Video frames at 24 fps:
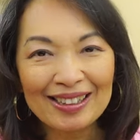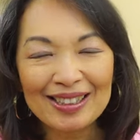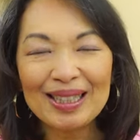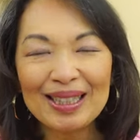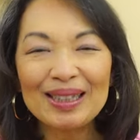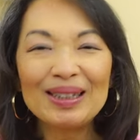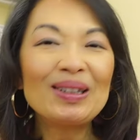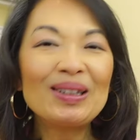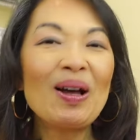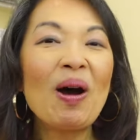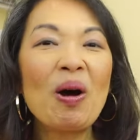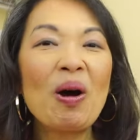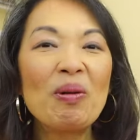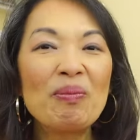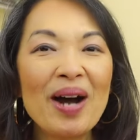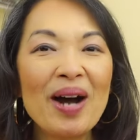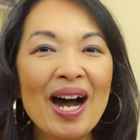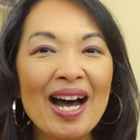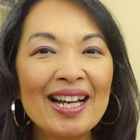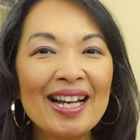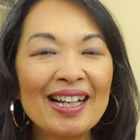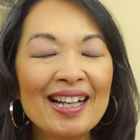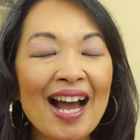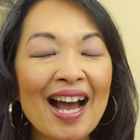ติดต่อ
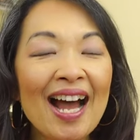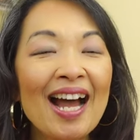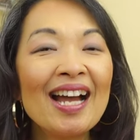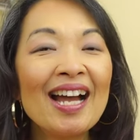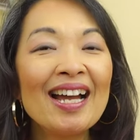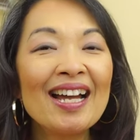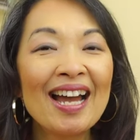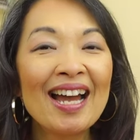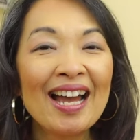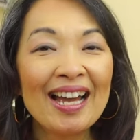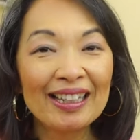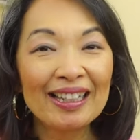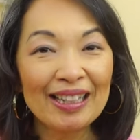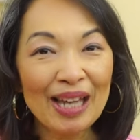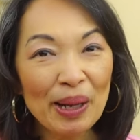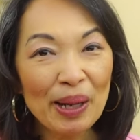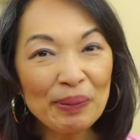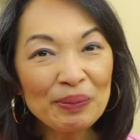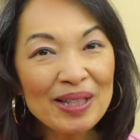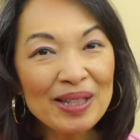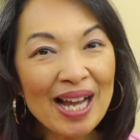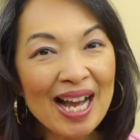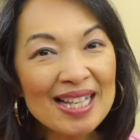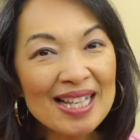มานะคะ แค
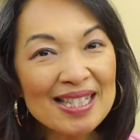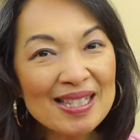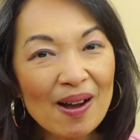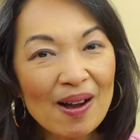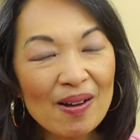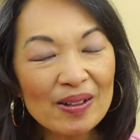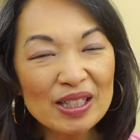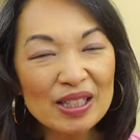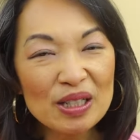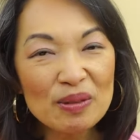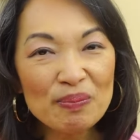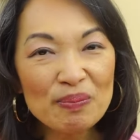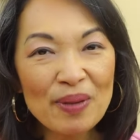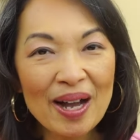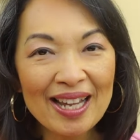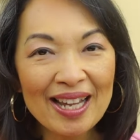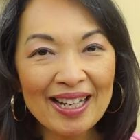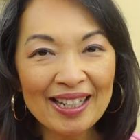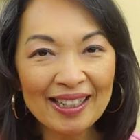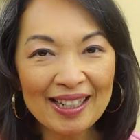ปหน้าจอนี้ไป